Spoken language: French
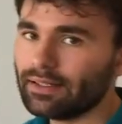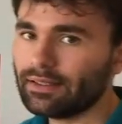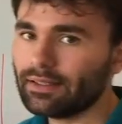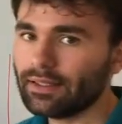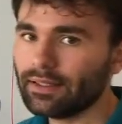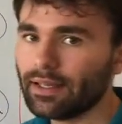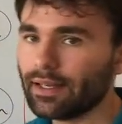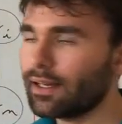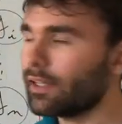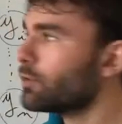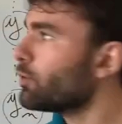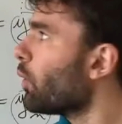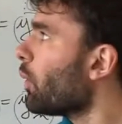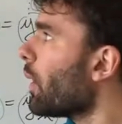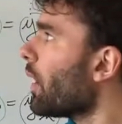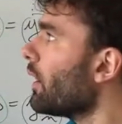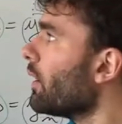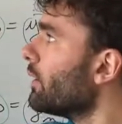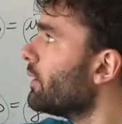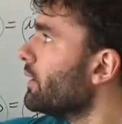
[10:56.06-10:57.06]
était égal à
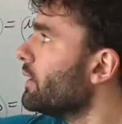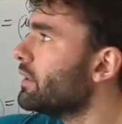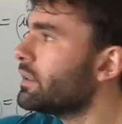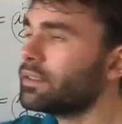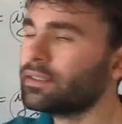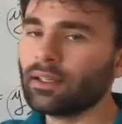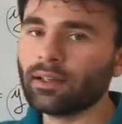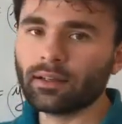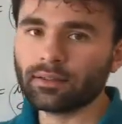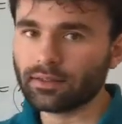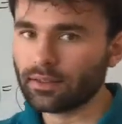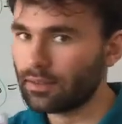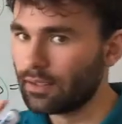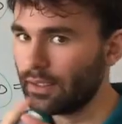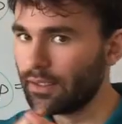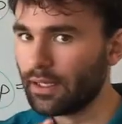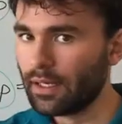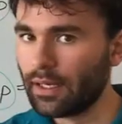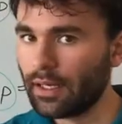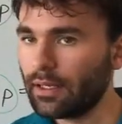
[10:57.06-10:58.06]
3, x1 c'était
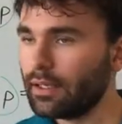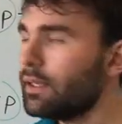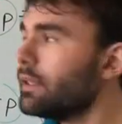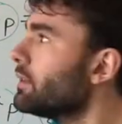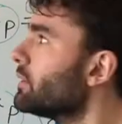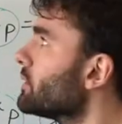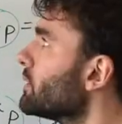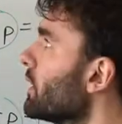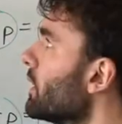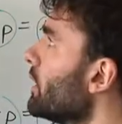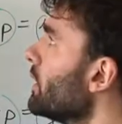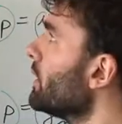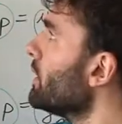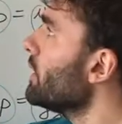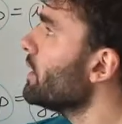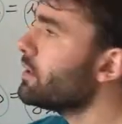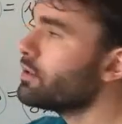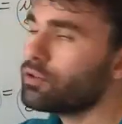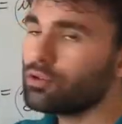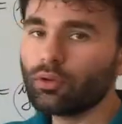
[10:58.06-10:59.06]
égal à x,
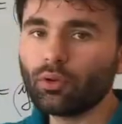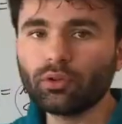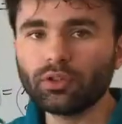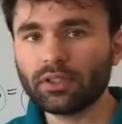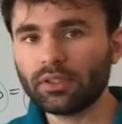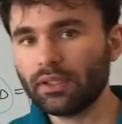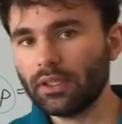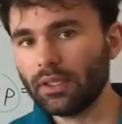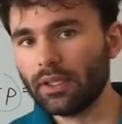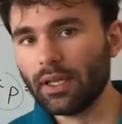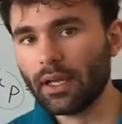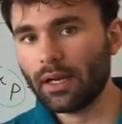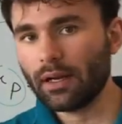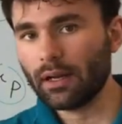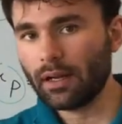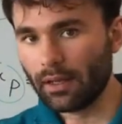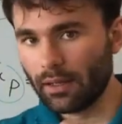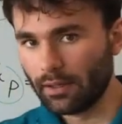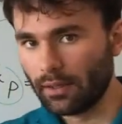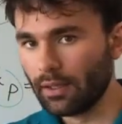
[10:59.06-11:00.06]
x2 c'était égal
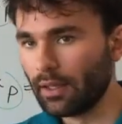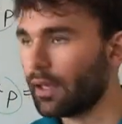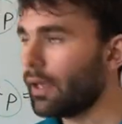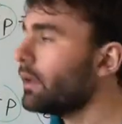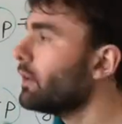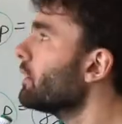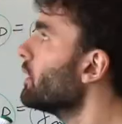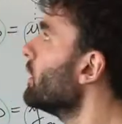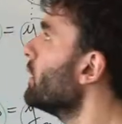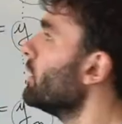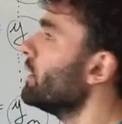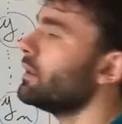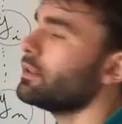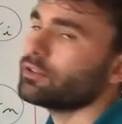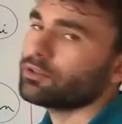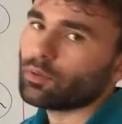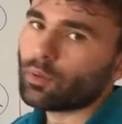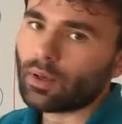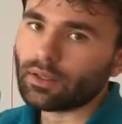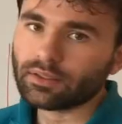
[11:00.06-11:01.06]
à y et
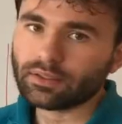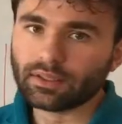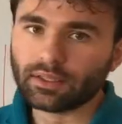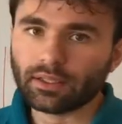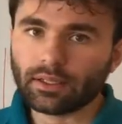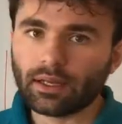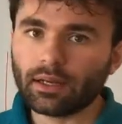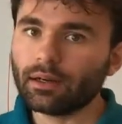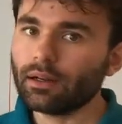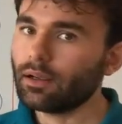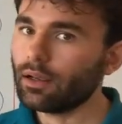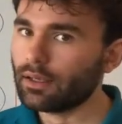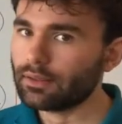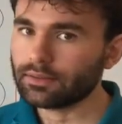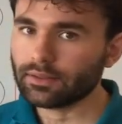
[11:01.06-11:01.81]
x3 c'était égal à